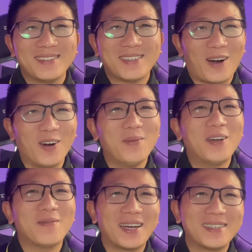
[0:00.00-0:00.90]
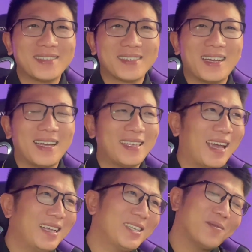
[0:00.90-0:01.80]
hỏi mấy ông anh là
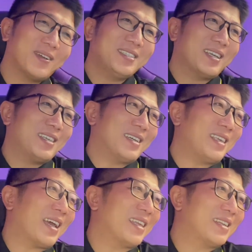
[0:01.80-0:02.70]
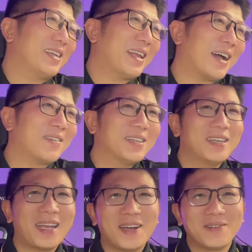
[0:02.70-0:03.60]
giá chi phí xây dựng nhà như thế nào như thế
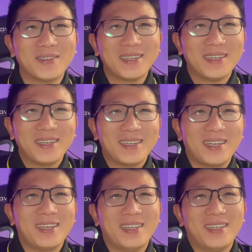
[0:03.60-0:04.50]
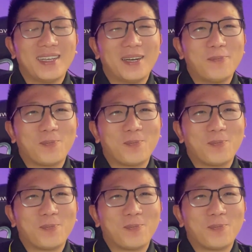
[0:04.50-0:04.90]
nào thì